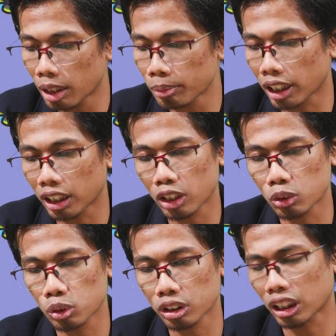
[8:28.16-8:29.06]
apa ya
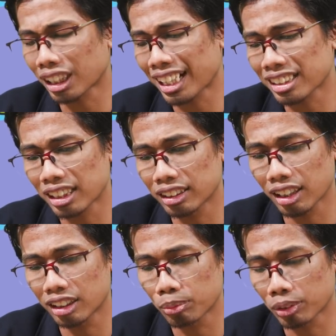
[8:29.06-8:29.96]
kasus kekerasan
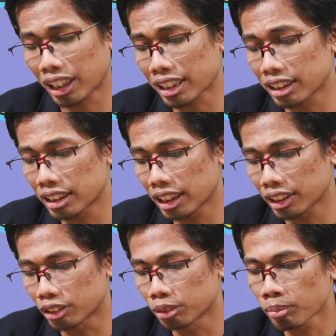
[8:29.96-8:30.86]
terhadap kekasihnya
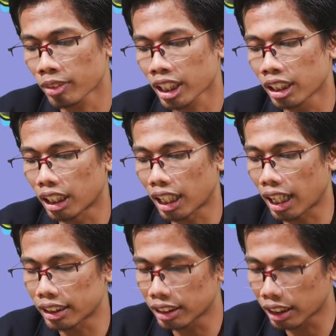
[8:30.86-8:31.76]
gitu.
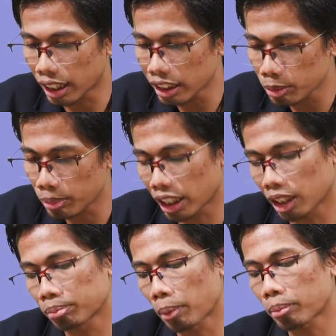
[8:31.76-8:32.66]
Nah, jenengan
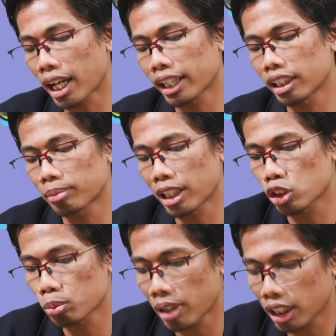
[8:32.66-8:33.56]
sebagai pemain
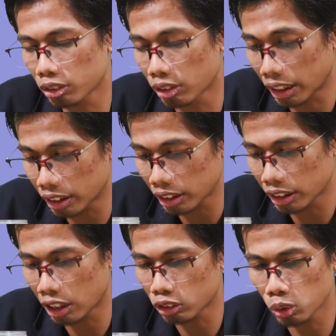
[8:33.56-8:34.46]
Mancupang United
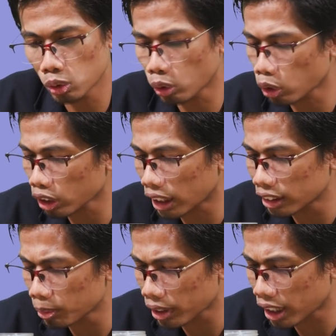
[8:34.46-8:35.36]
yang dulu konon
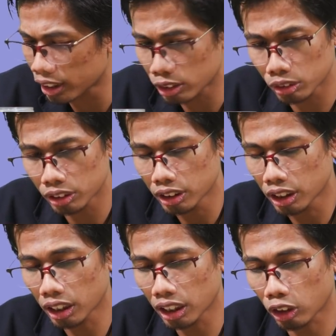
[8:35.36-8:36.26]
katanya pernah ikut
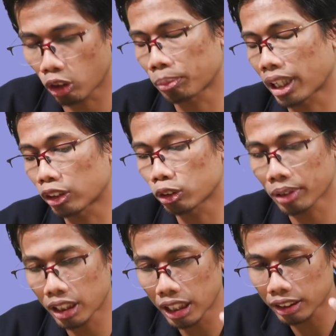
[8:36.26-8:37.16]
eh kok pernah ikut
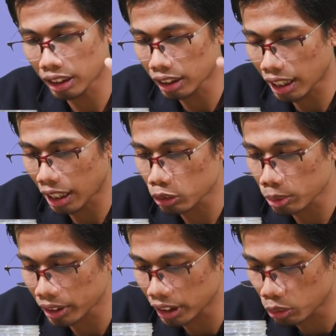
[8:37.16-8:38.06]
pernah terkena kasus
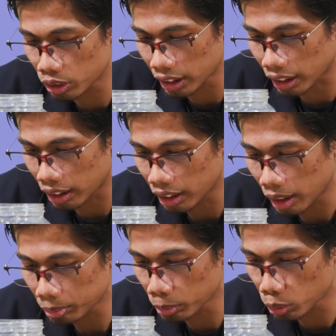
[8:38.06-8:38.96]
seperti ini juga ya?
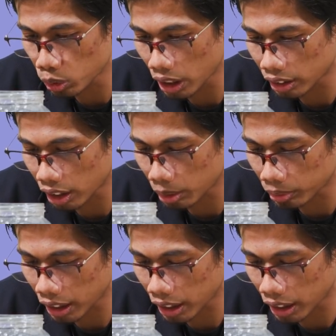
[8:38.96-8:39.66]
Pemukulan terhadap